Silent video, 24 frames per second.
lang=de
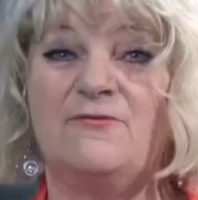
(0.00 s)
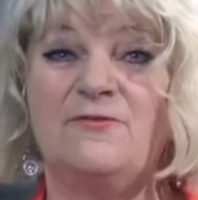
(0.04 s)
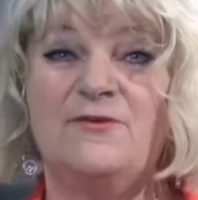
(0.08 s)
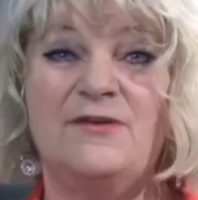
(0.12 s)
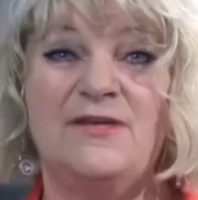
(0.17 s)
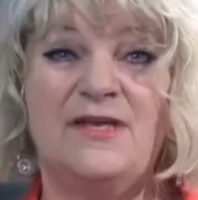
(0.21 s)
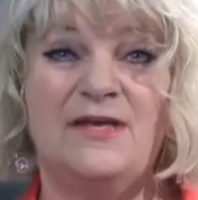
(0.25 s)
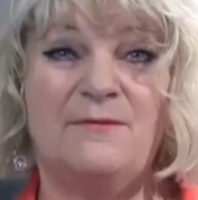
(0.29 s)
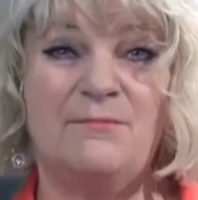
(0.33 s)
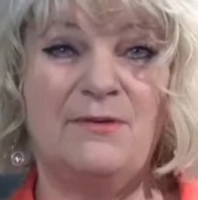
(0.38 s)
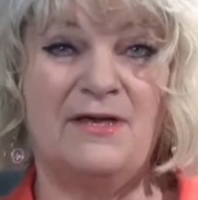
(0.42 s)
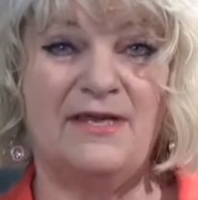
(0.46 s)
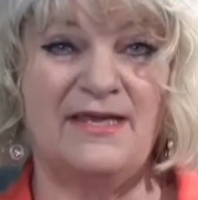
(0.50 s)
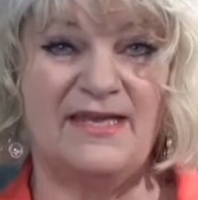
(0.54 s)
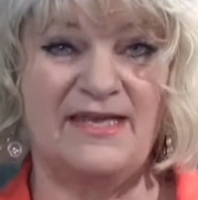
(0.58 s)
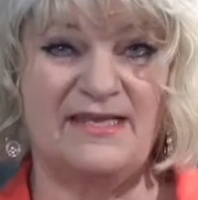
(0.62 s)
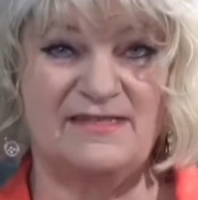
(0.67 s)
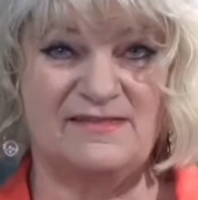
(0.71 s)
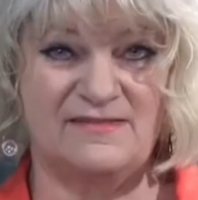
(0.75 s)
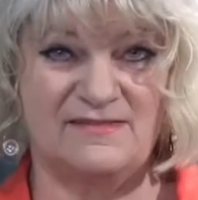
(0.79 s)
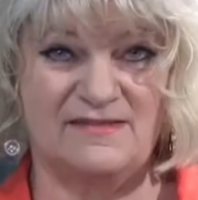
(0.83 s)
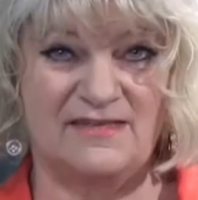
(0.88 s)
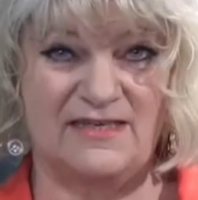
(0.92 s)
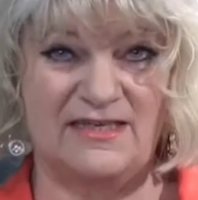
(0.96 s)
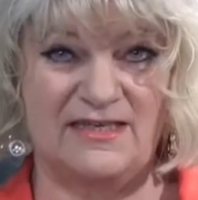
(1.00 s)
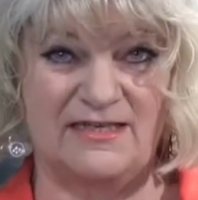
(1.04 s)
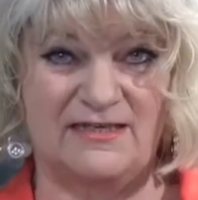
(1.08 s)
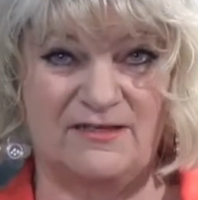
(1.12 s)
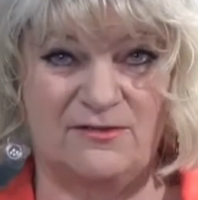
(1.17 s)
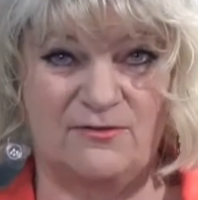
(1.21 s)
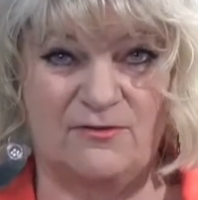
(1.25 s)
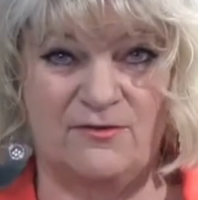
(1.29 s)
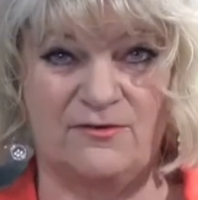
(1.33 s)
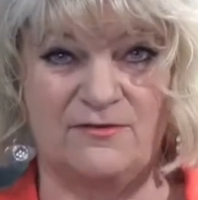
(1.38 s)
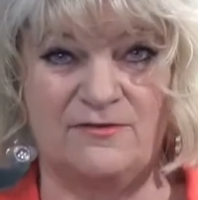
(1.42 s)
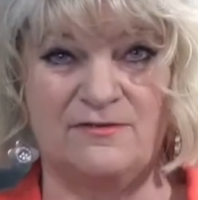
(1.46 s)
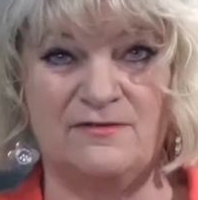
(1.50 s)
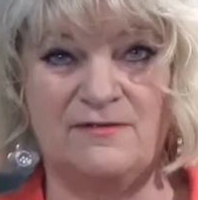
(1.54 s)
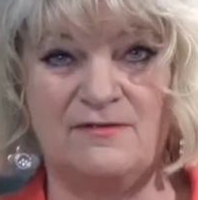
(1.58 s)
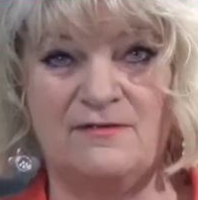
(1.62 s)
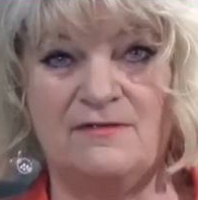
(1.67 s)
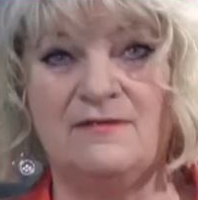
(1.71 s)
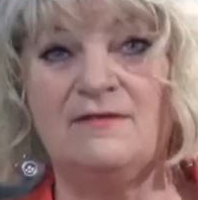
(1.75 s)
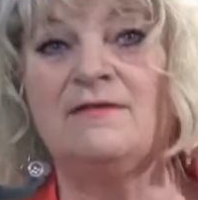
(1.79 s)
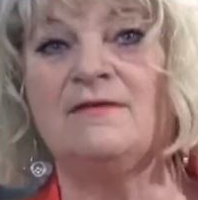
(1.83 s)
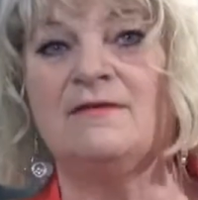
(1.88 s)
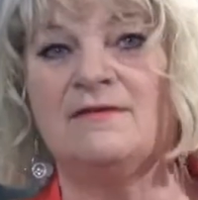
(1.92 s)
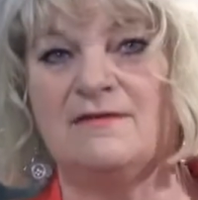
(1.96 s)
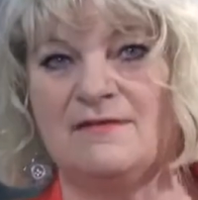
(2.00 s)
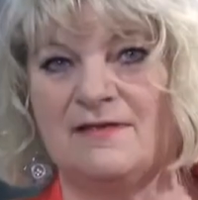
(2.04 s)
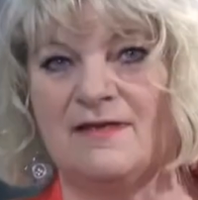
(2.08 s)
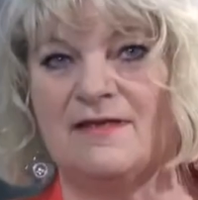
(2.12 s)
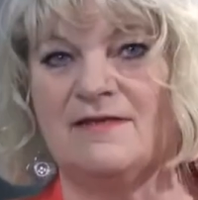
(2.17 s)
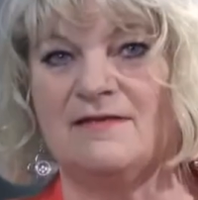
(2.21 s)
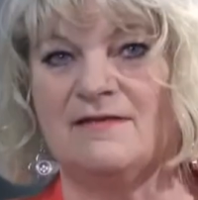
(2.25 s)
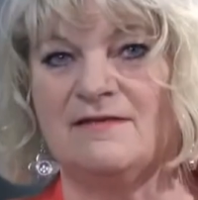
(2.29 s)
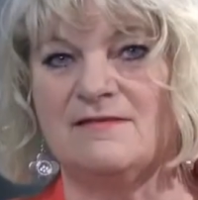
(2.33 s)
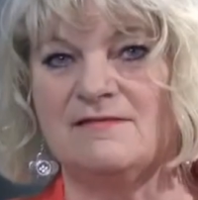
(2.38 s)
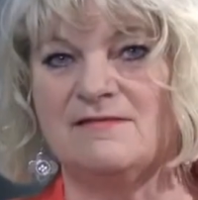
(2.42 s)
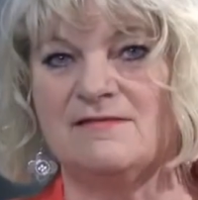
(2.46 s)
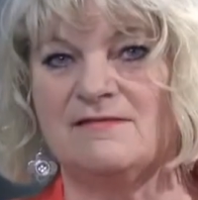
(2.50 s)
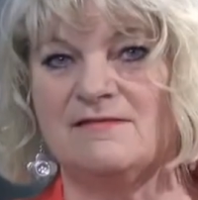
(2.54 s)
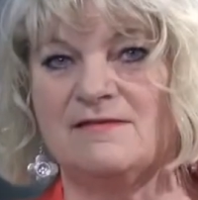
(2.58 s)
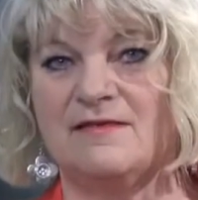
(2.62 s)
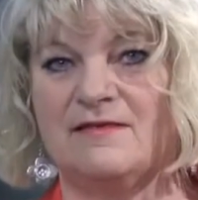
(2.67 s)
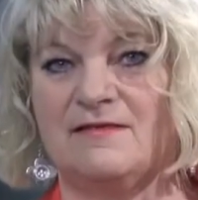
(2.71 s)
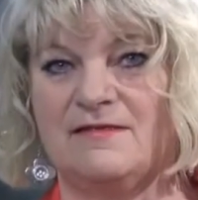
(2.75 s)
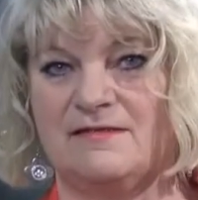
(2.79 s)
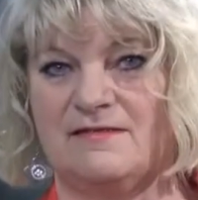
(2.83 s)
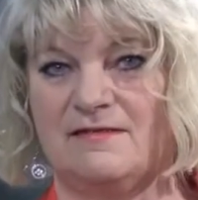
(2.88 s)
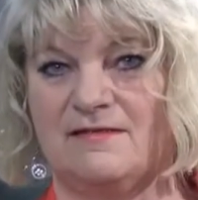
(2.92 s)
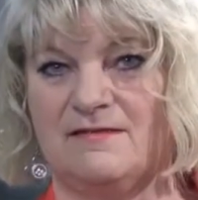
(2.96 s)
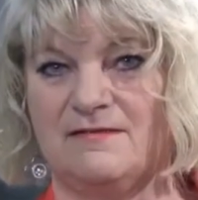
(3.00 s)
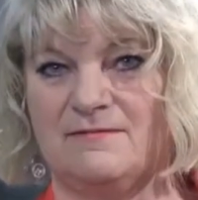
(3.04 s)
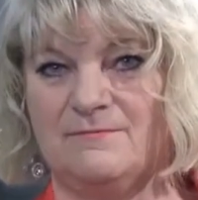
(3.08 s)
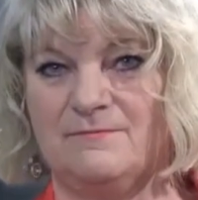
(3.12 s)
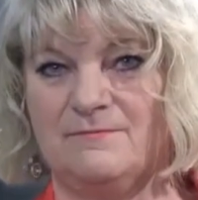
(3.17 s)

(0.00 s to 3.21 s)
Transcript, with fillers: wunderbar essen gehen könnt, dann ist es der Richtige.